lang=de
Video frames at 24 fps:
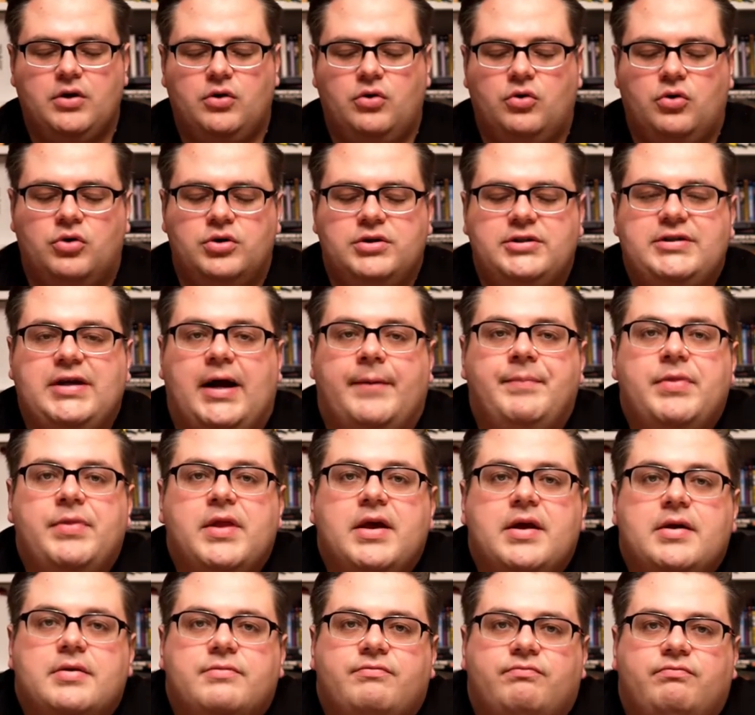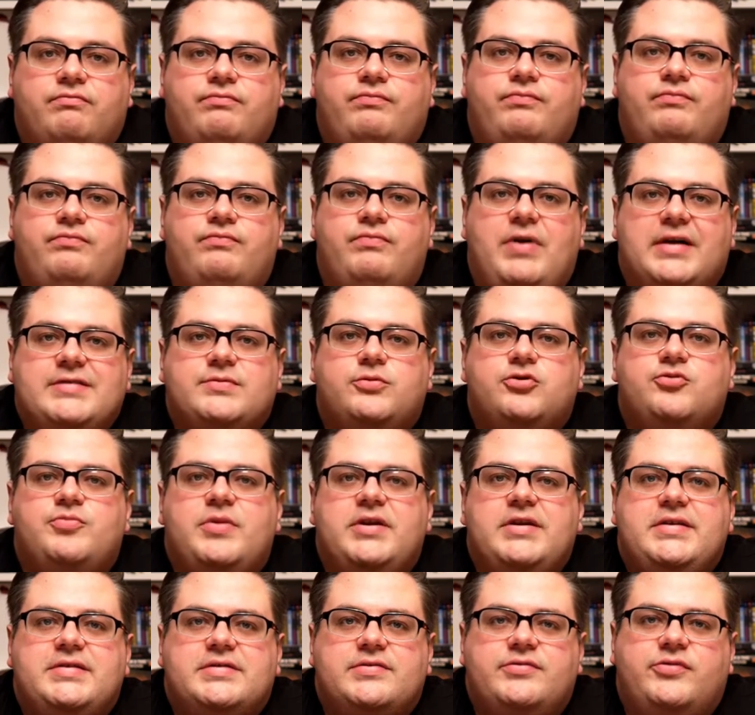und ja, was muss
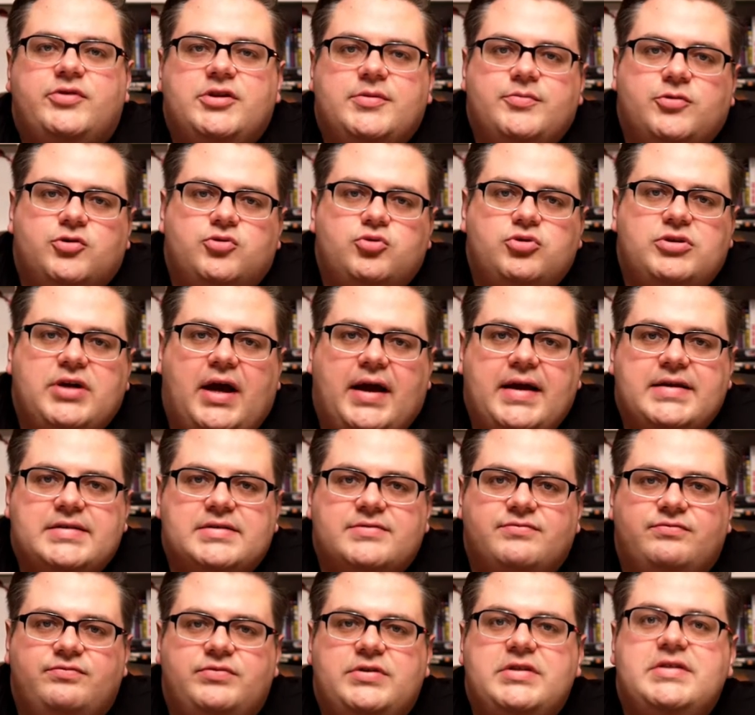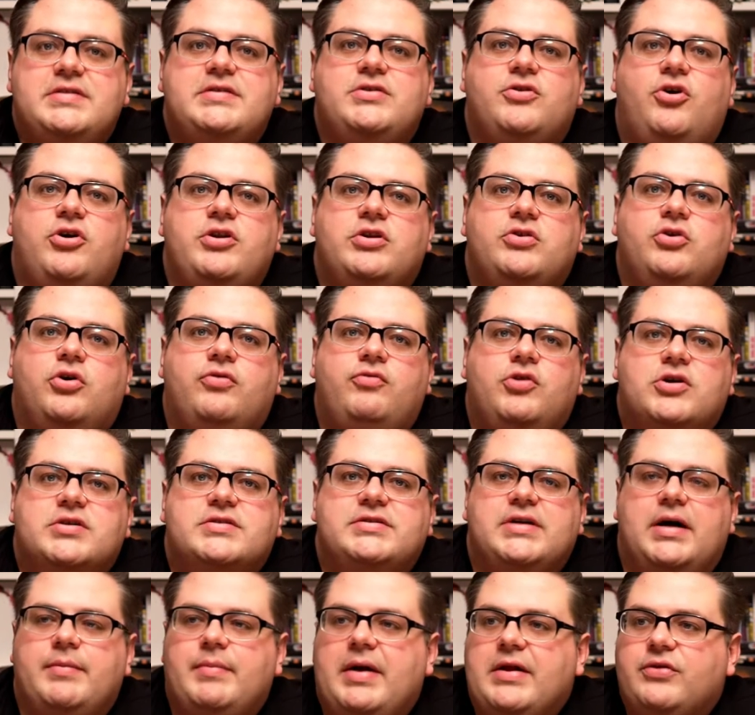man diesen Filmen gut heißen? Sind sie heute noch
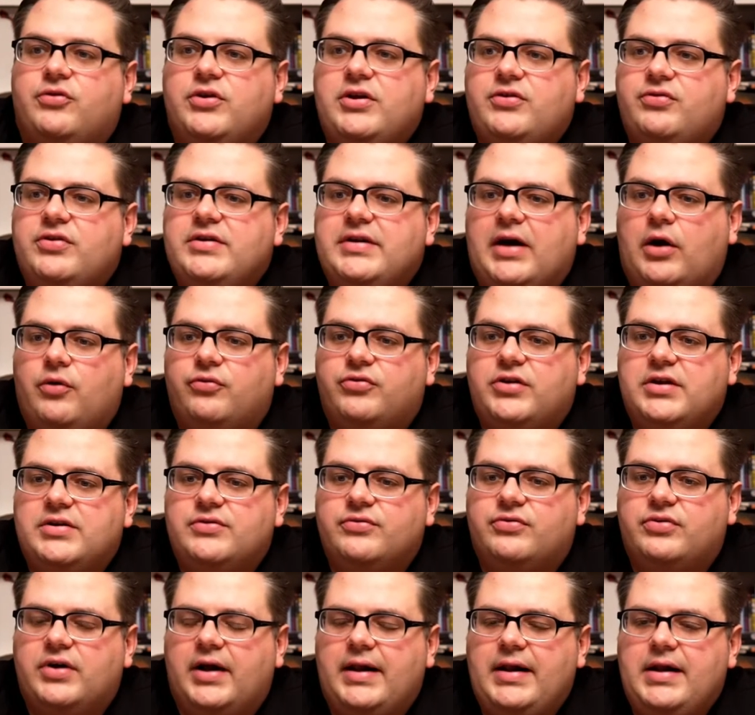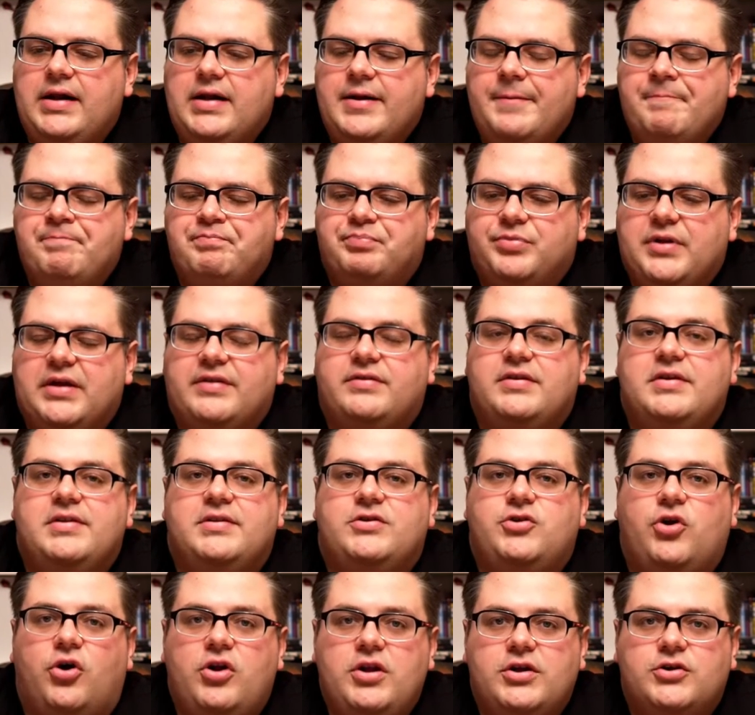wirksam? Also ich finde auf jeden Fall, das
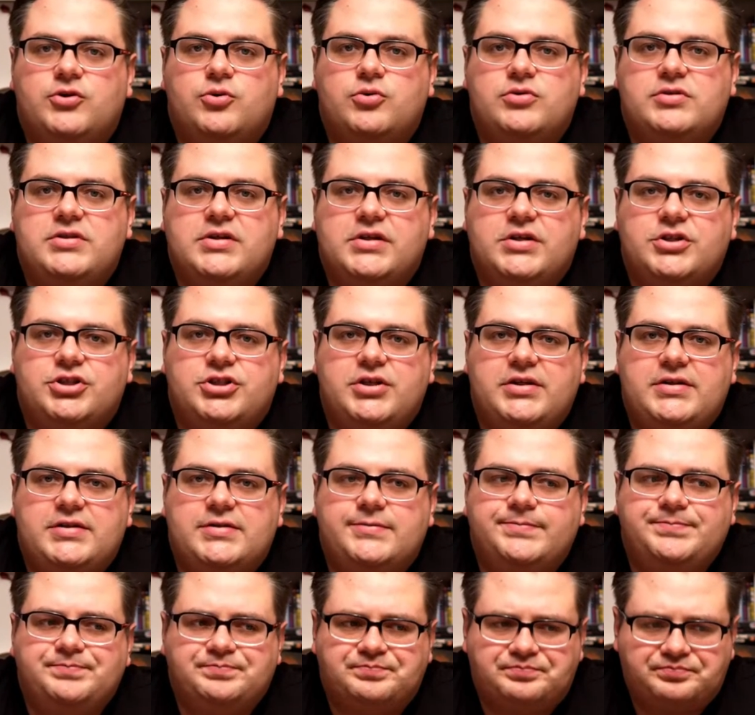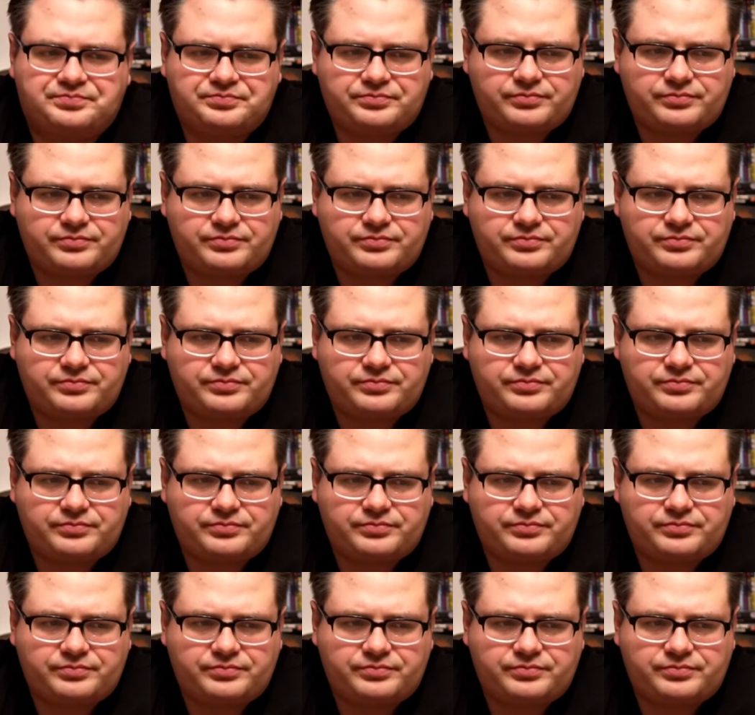sind tolle Gruselgeschichten,